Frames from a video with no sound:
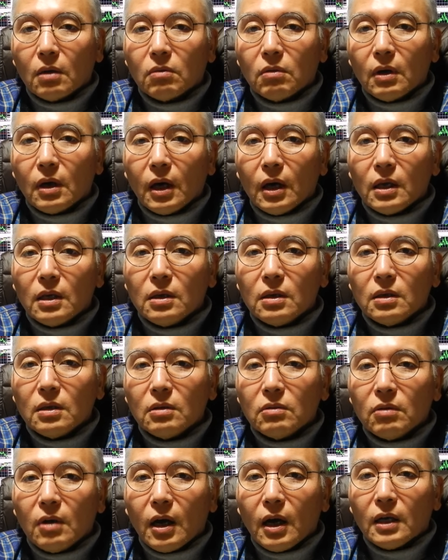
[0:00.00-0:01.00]
上がい
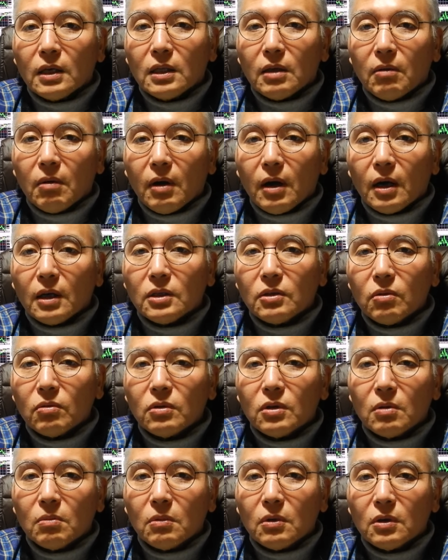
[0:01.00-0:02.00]
る間は一
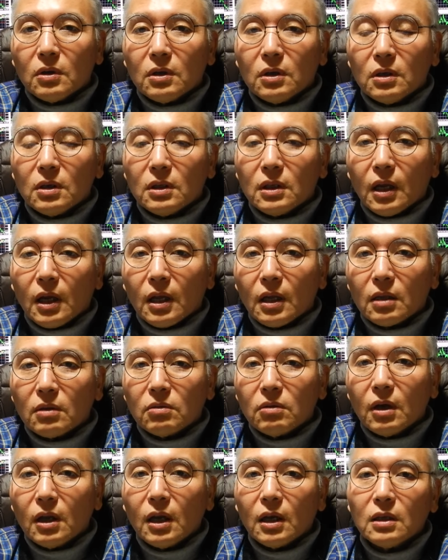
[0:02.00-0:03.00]
人でもいたら
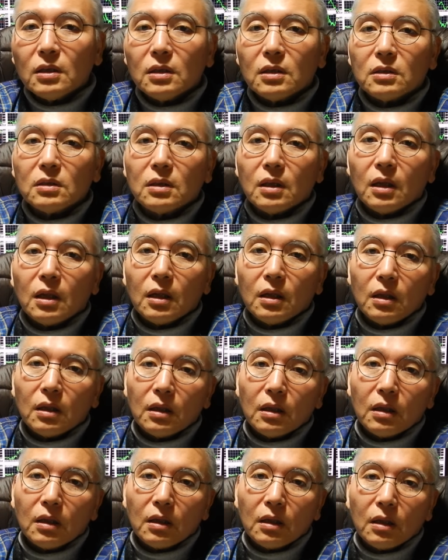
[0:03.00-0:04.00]
言えないんですね。
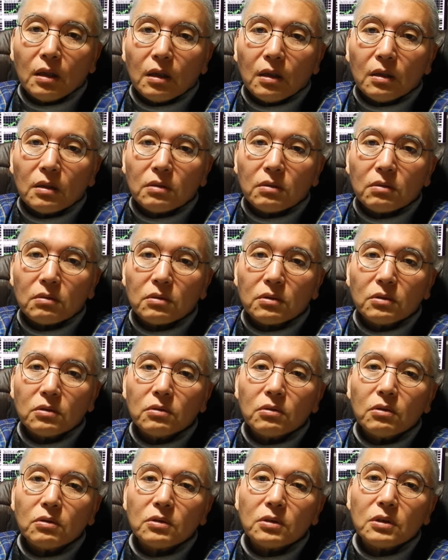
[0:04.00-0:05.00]

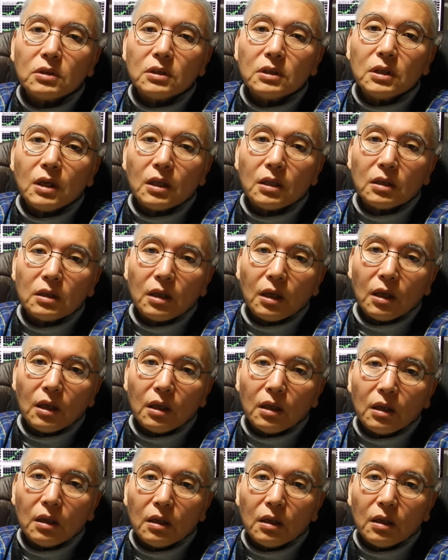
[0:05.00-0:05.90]
強すぎちゃって。